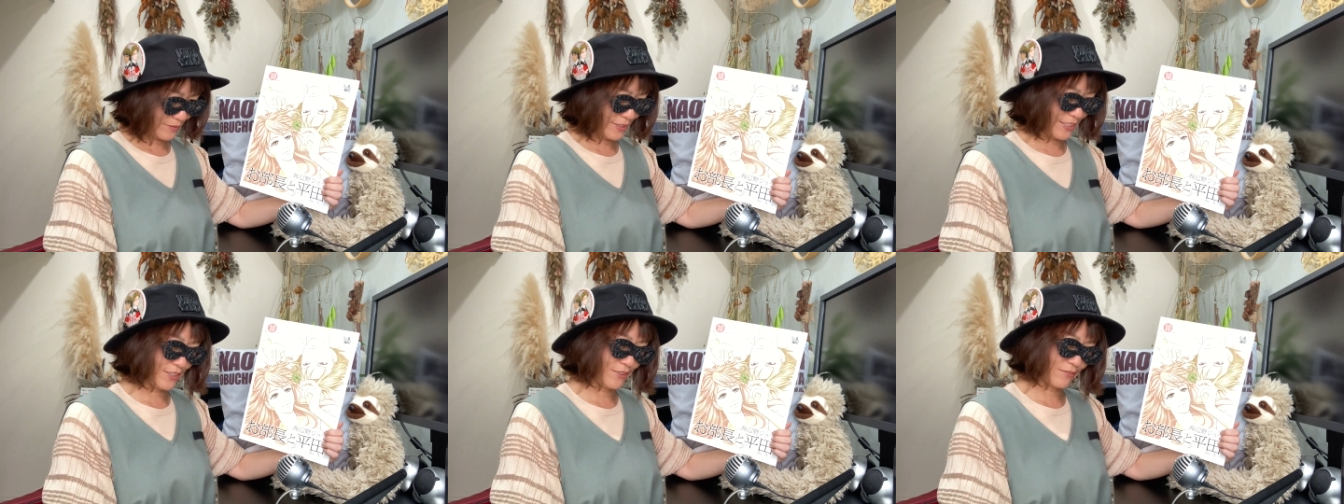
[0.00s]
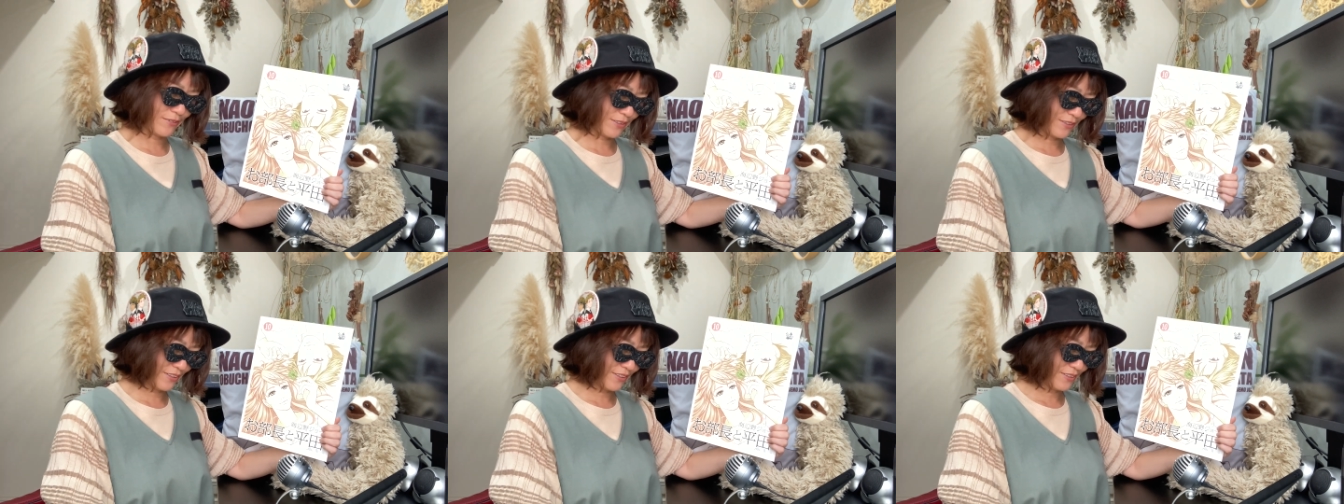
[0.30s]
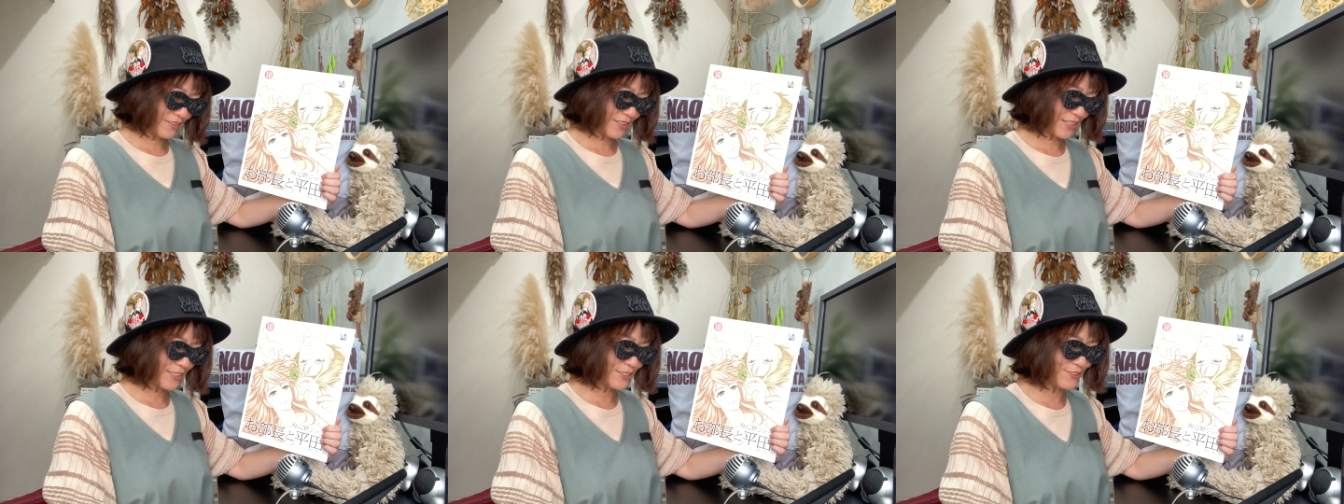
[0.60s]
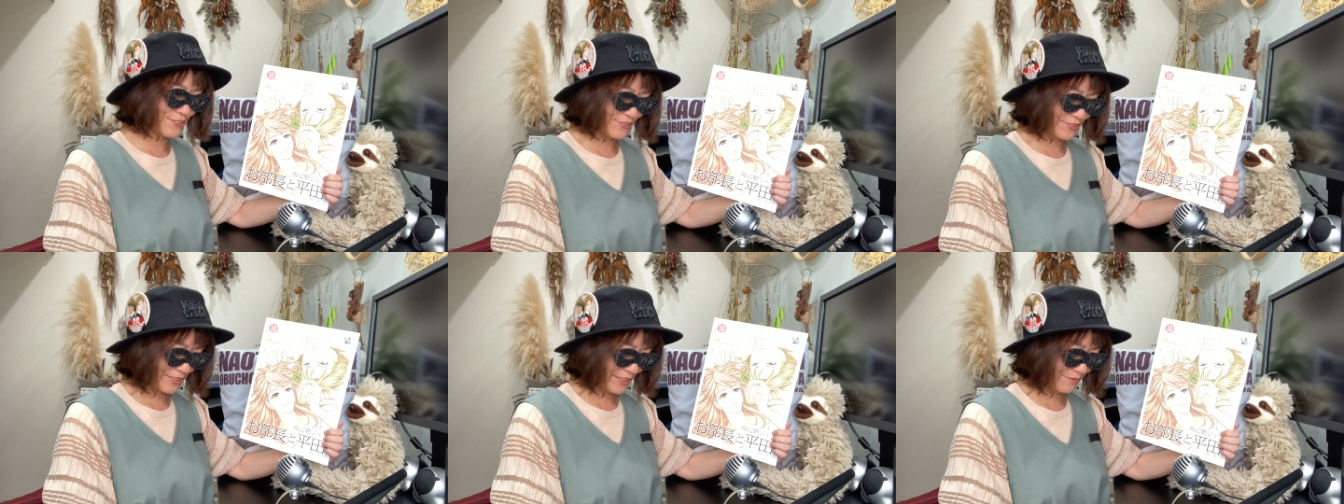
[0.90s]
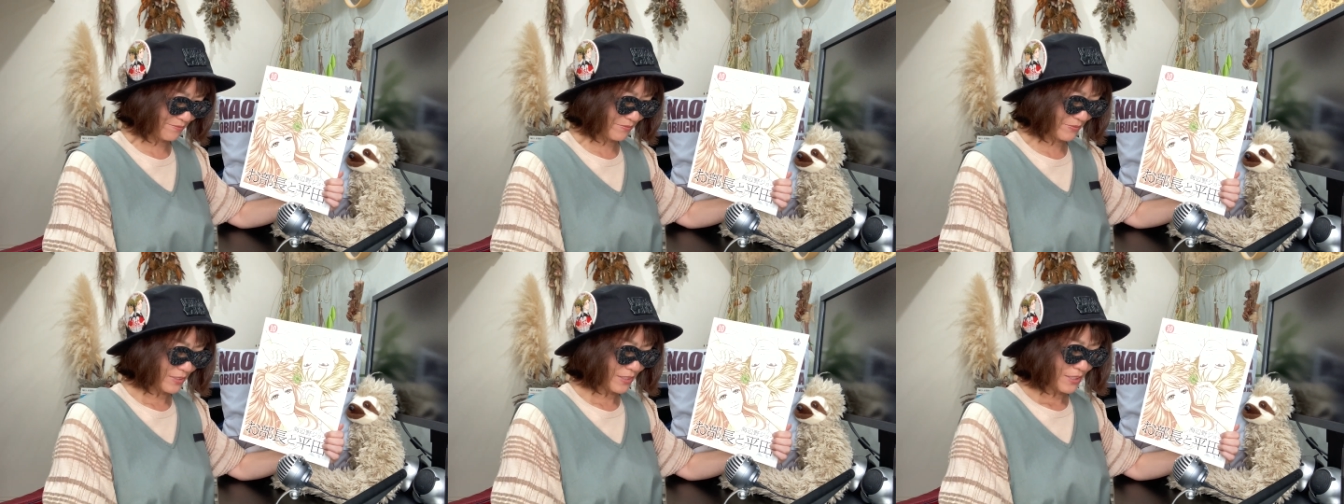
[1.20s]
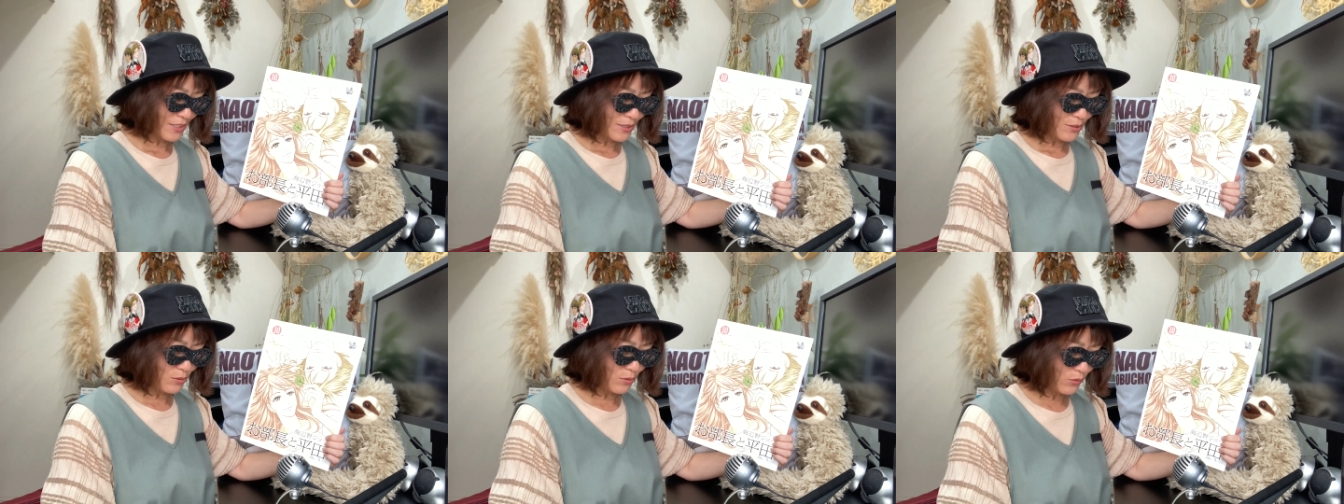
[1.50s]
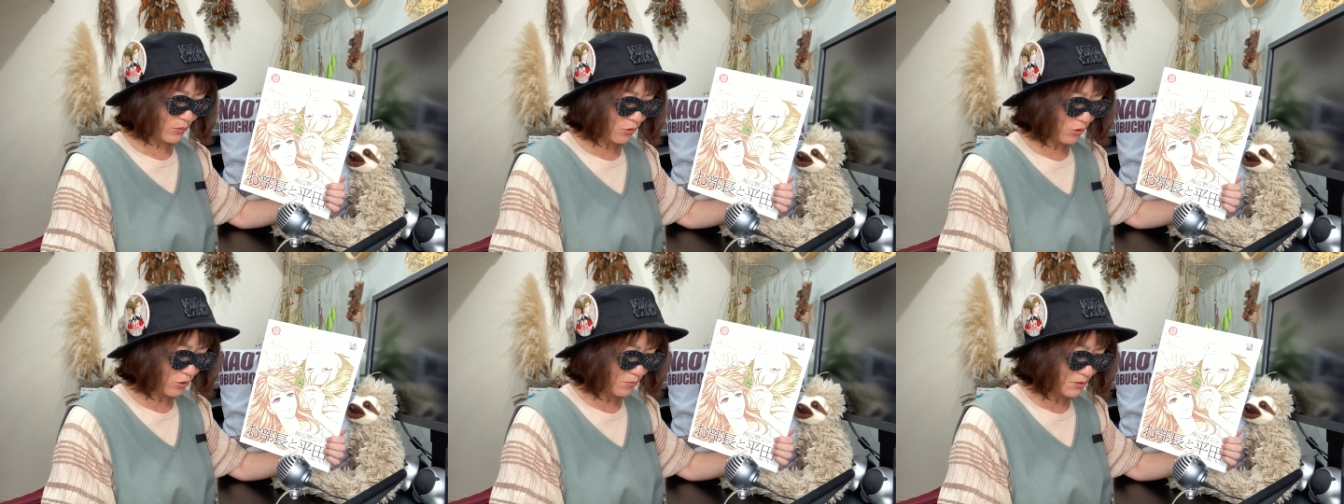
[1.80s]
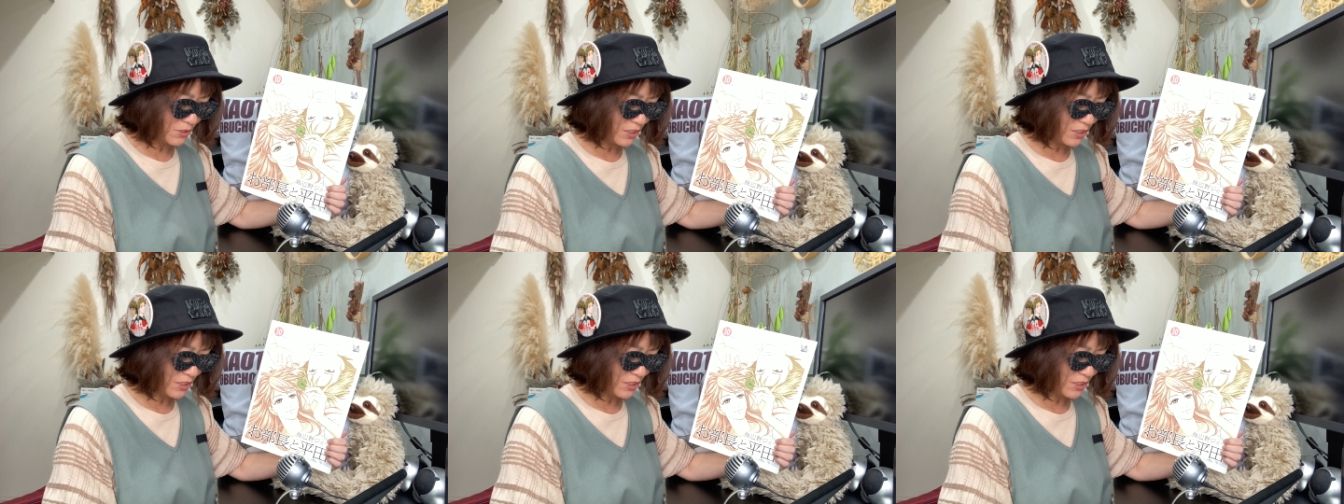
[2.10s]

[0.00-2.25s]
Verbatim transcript: でいいのかな和人さん投稿日